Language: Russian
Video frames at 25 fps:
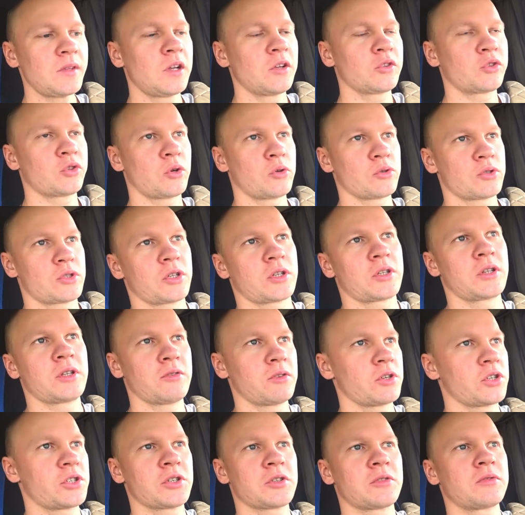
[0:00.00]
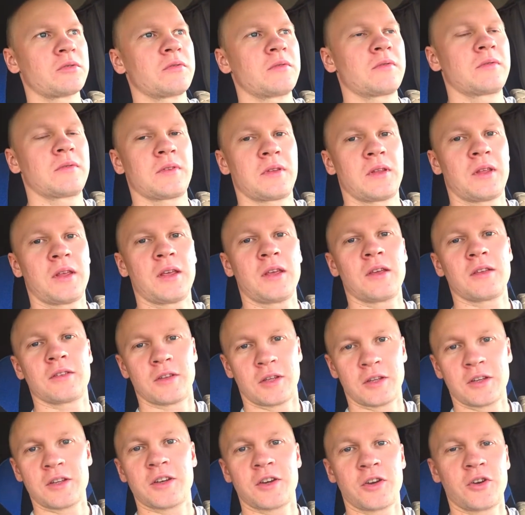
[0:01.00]
толстых наложил и на
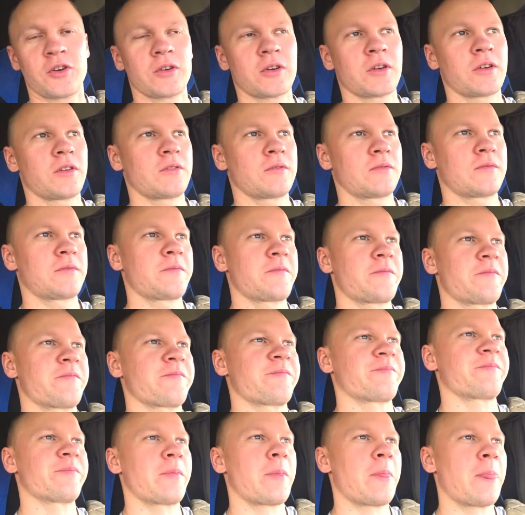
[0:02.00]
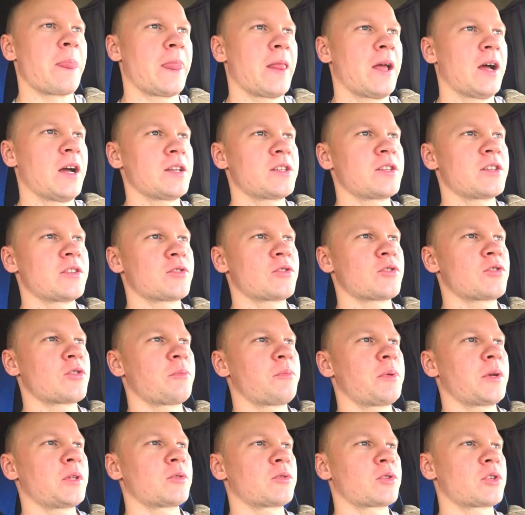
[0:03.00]
них лег. А снизу еще
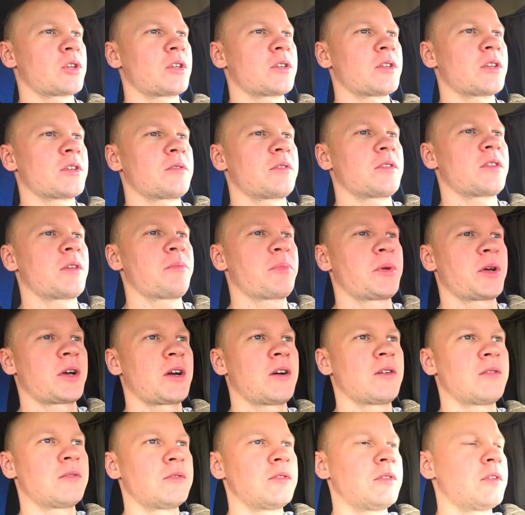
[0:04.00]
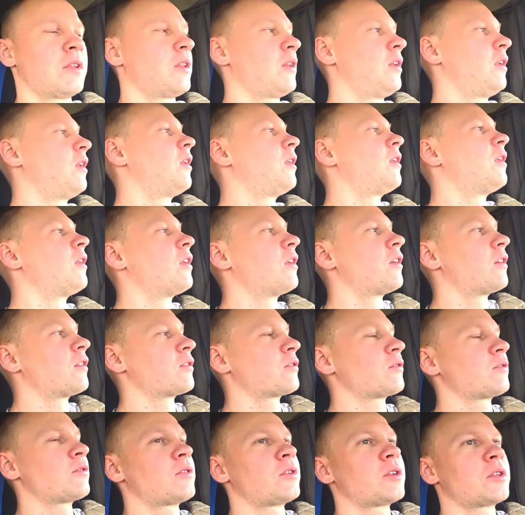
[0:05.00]
подушки напихал.
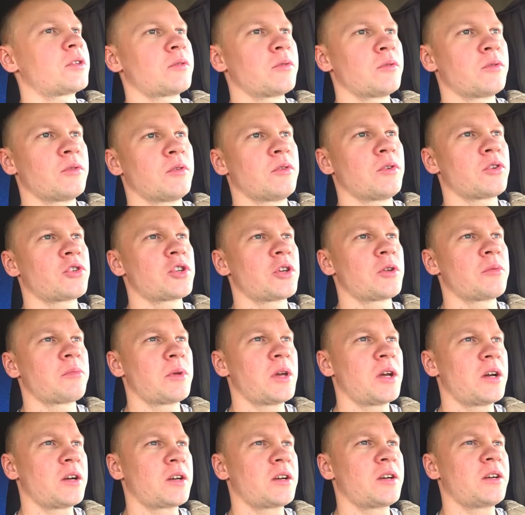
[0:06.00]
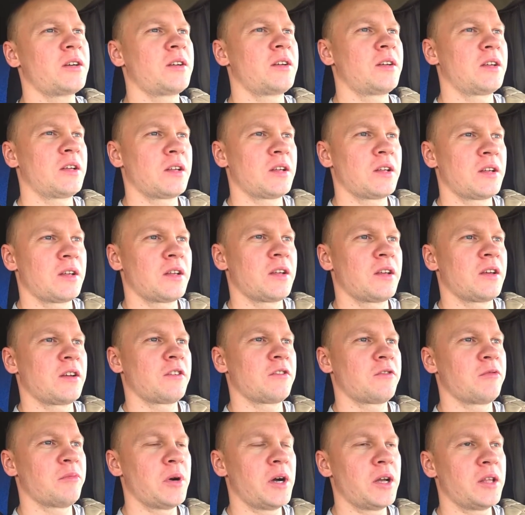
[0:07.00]
Вот. Ну, очень мягко.
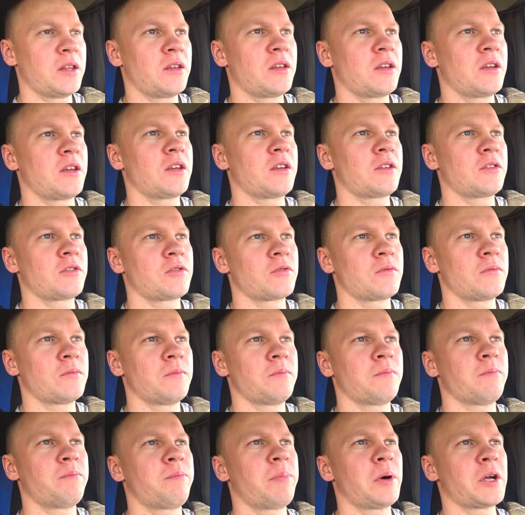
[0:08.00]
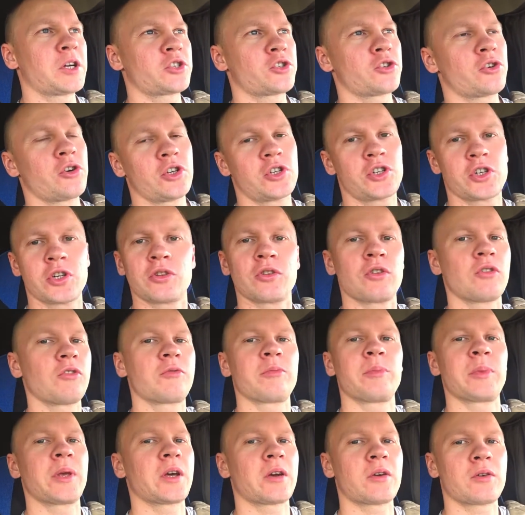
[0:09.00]
В мане пожестче, но в
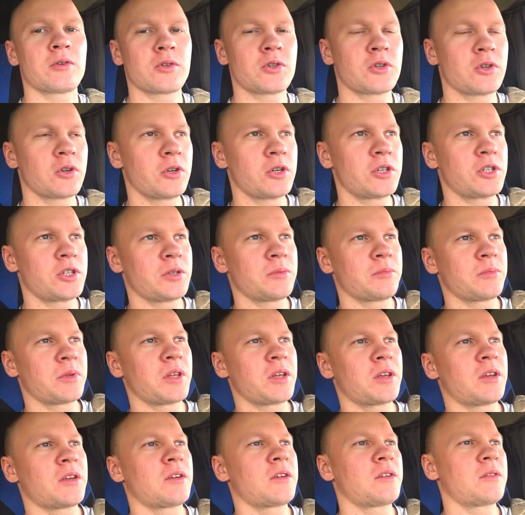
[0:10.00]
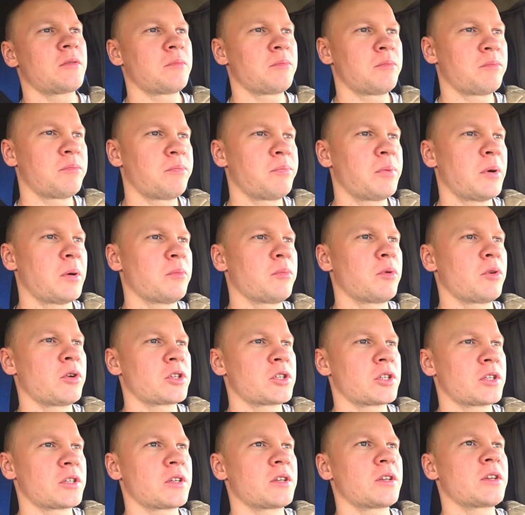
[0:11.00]
меру жестче. Мне
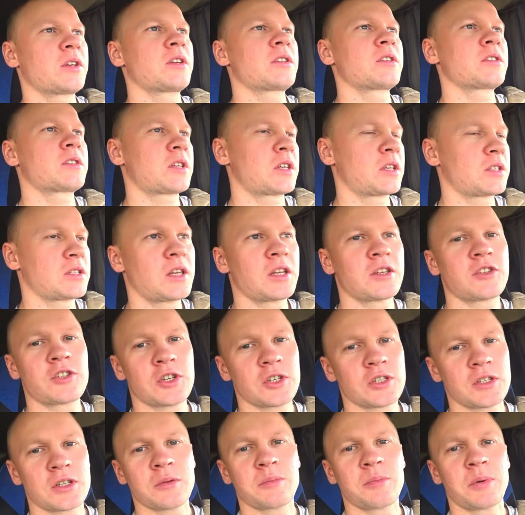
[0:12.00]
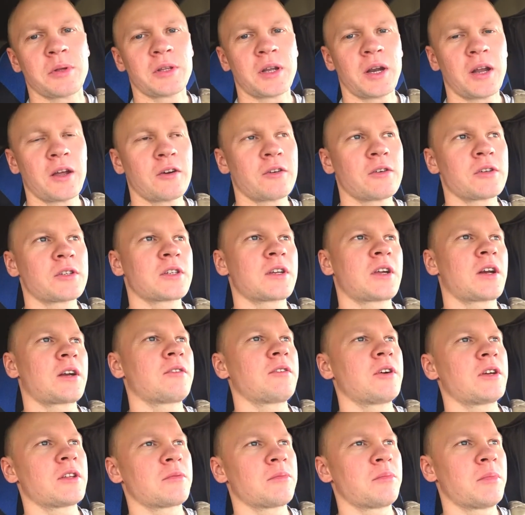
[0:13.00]
побольше, сказать честно, понравилась
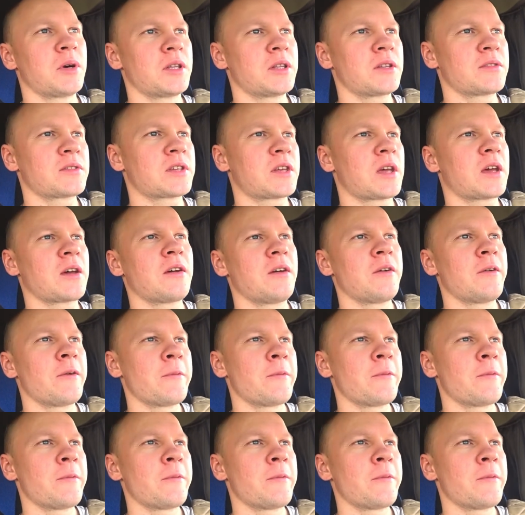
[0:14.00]
кровать мановская.